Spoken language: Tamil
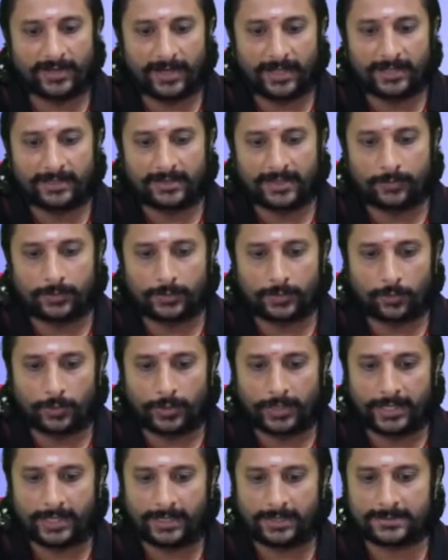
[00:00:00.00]
இதுதான் வந்து
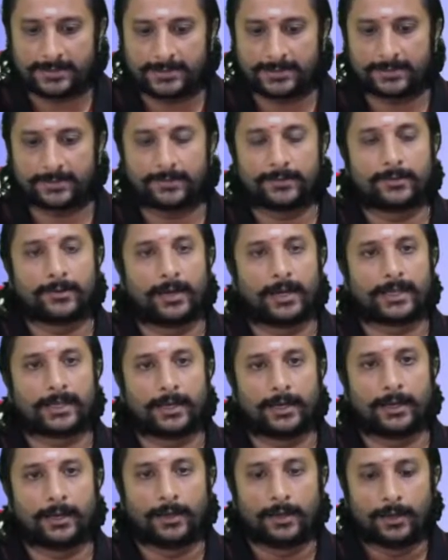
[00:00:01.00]
உங்களுடைய லைக்
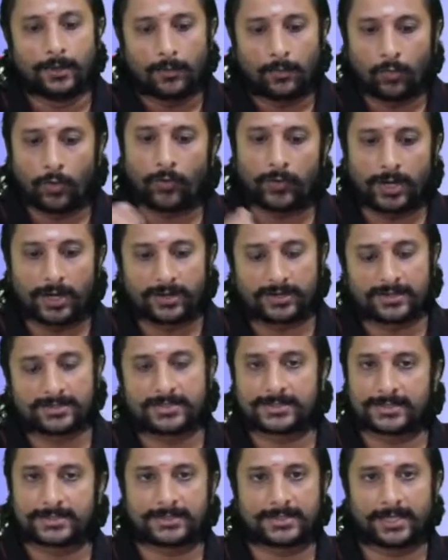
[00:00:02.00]
ஓவரால்
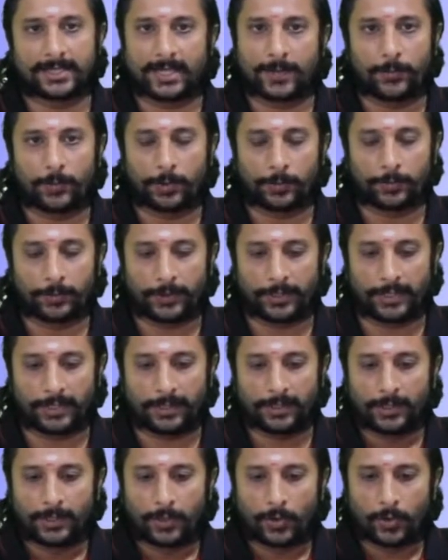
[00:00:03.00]
ரெசிஸ்டன்ஸாக நீங்கள் போட போகிறீங்க
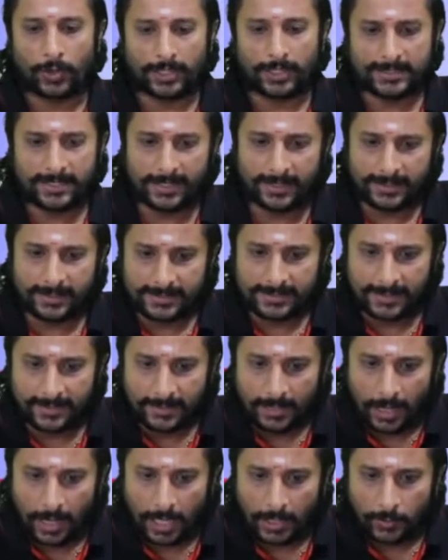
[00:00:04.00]
ஓகே சார் என்ன சார் இது
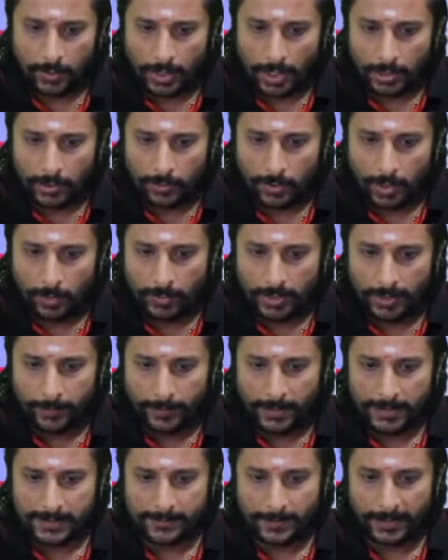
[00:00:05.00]
ஆர் ஒன் ஆர் டூலாம் நம்ம
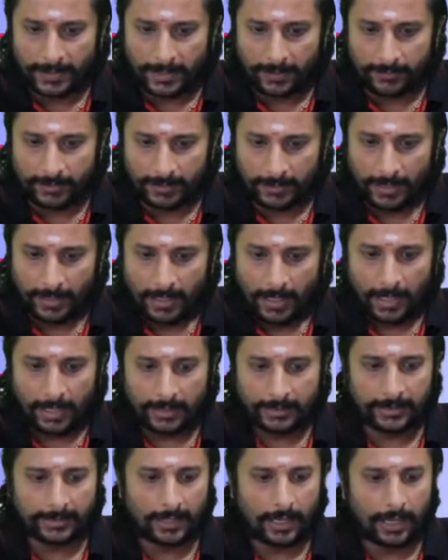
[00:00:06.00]
ரீப்ளேஸ் பண்ணிங்கன்னா வந்து
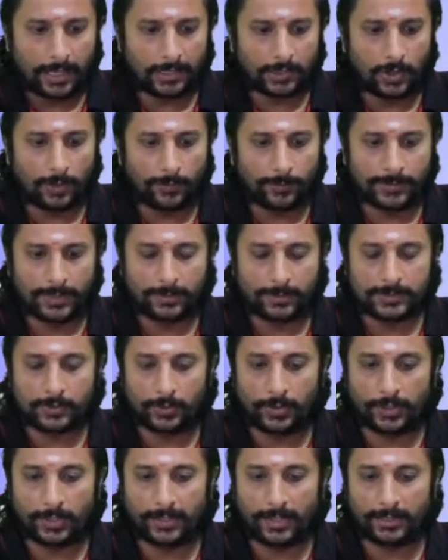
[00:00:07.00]
அதான் இந்த ஆர் காம்பன் நம்ம
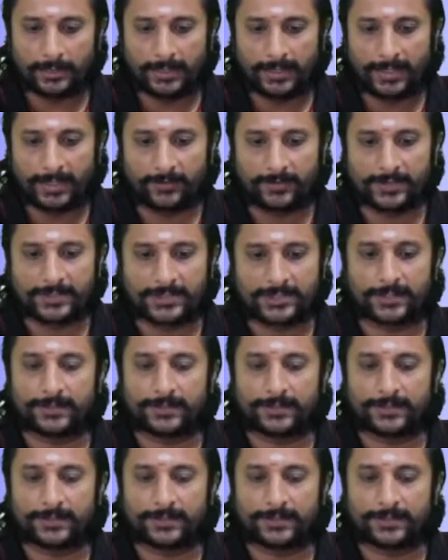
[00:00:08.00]
சொன்னோம் அதான் இங்கே வந்துருச்சுங்க